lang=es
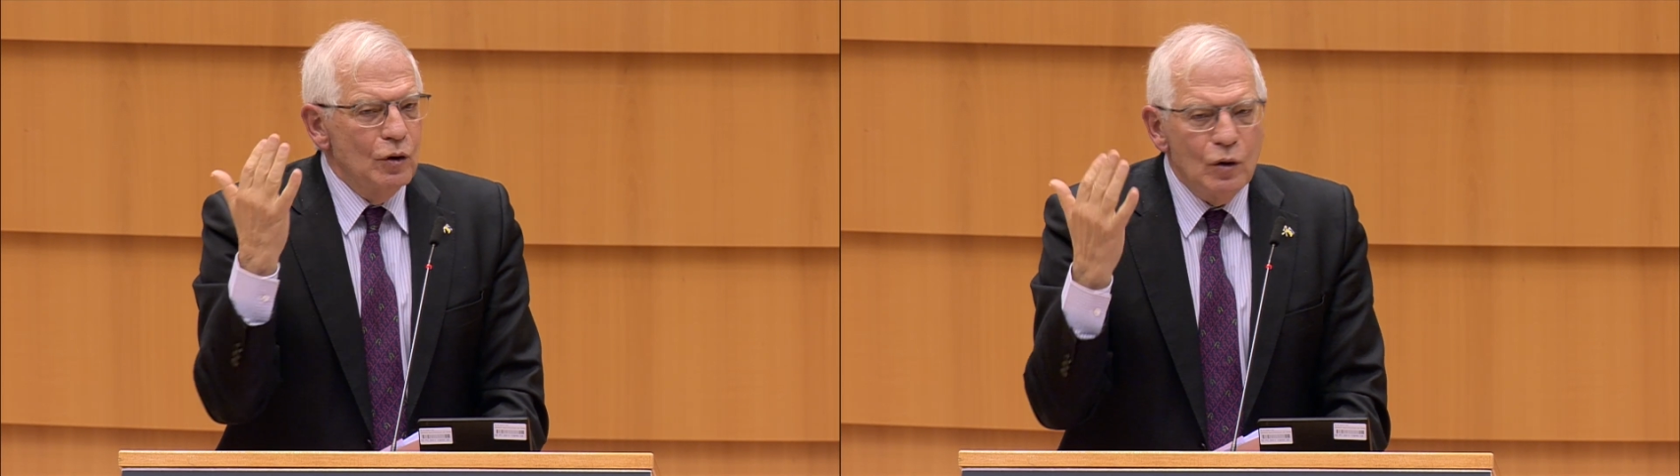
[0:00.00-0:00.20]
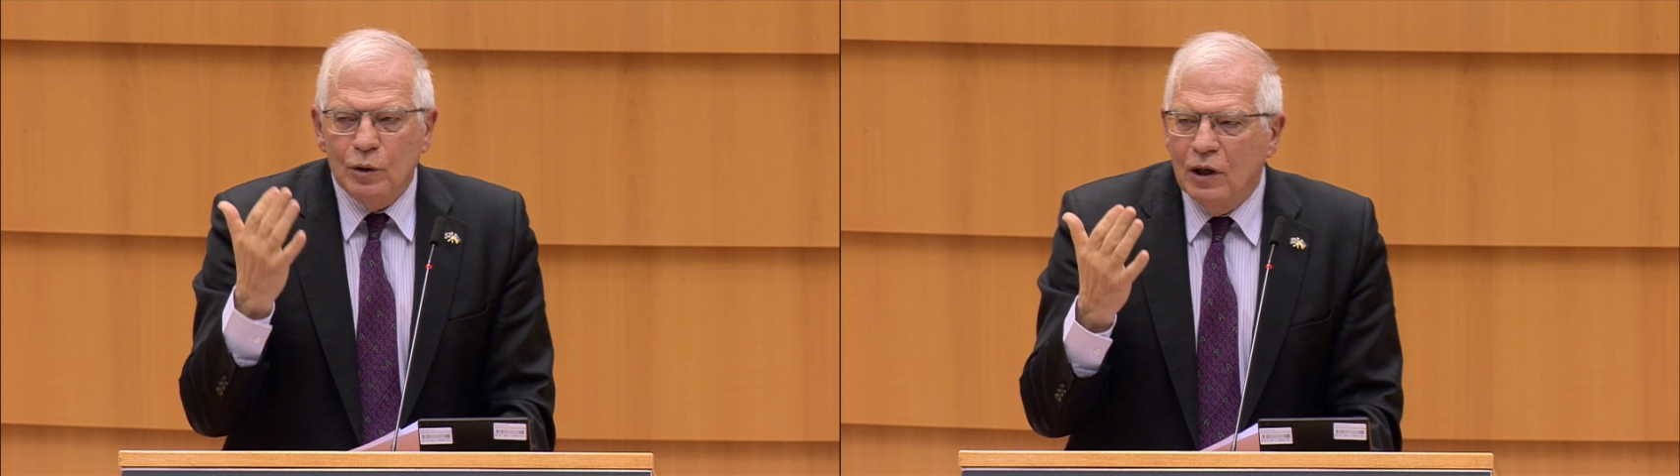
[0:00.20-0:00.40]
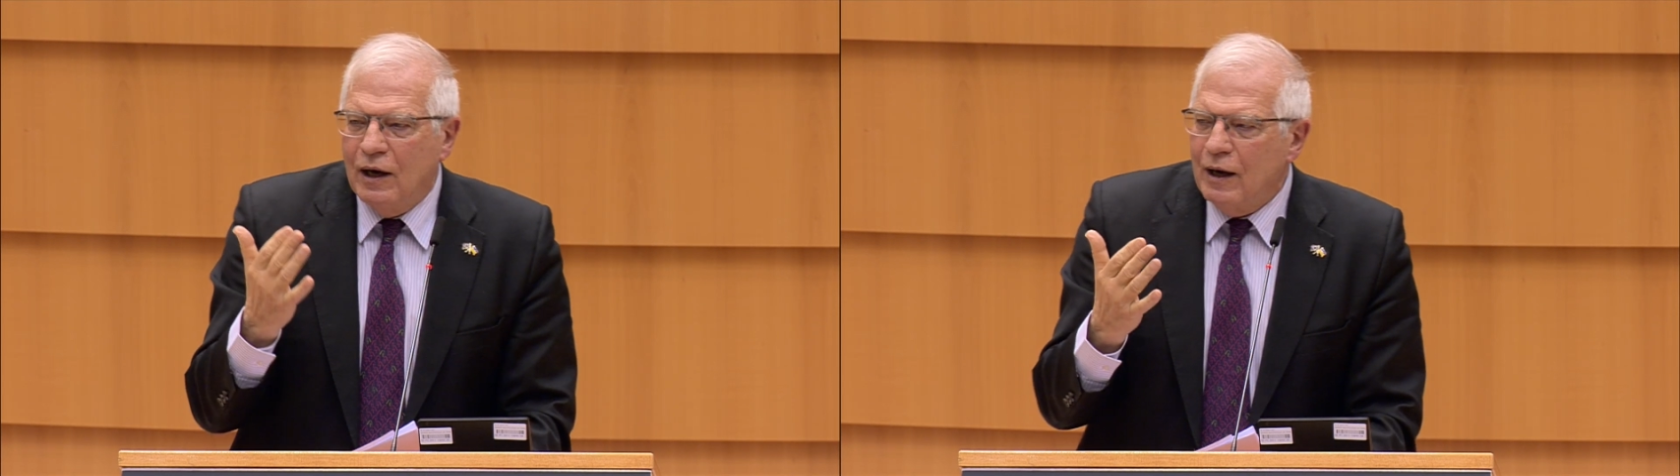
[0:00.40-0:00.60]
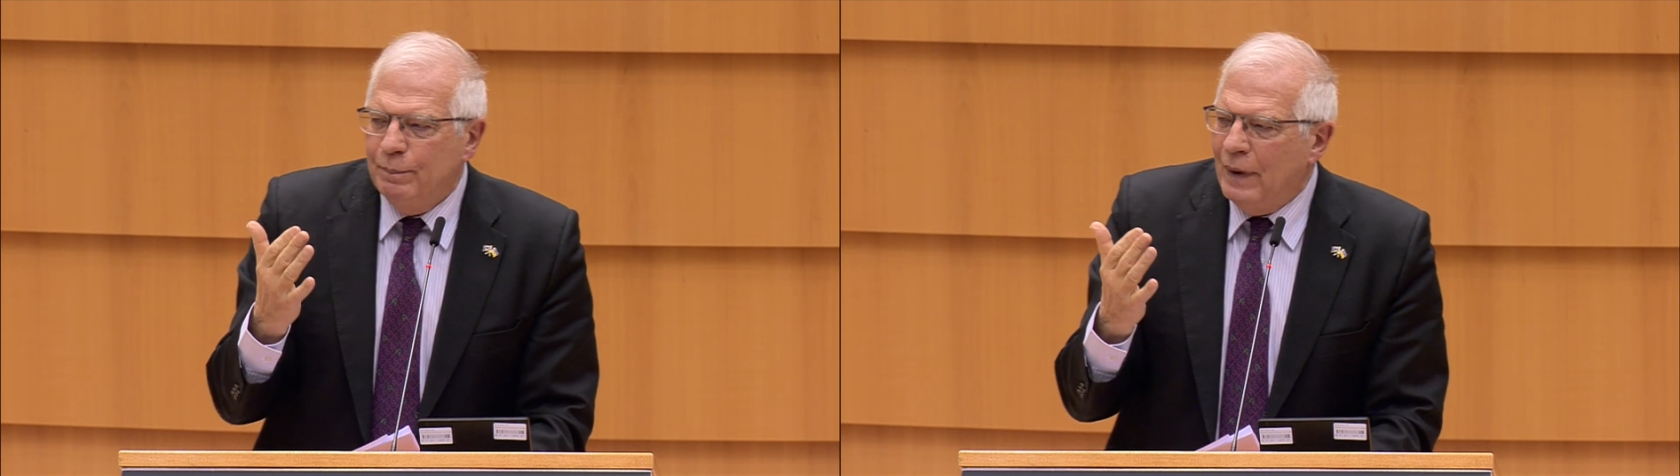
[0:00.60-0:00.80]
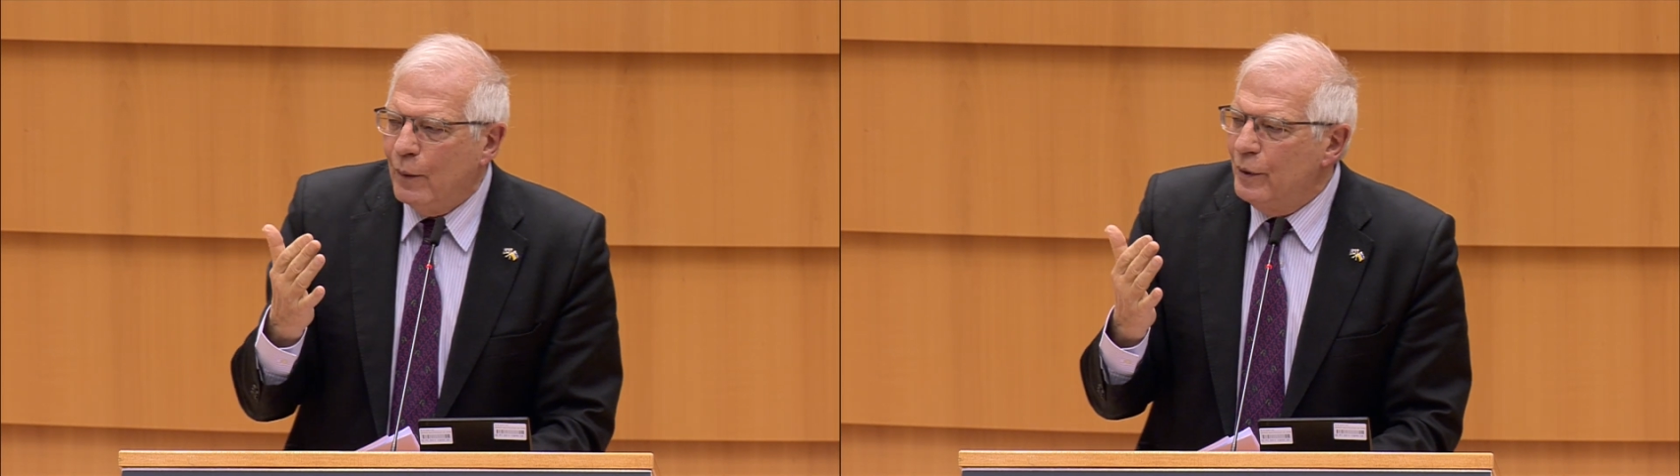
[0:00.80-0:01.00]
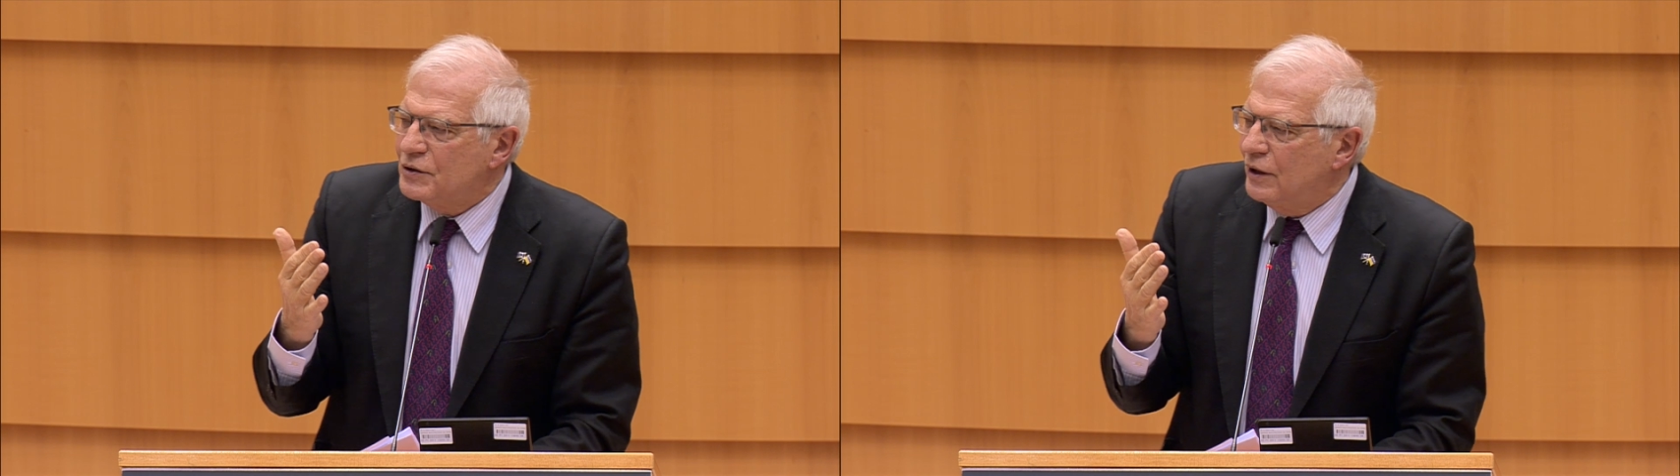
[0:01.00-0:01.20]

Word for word: No, el hard power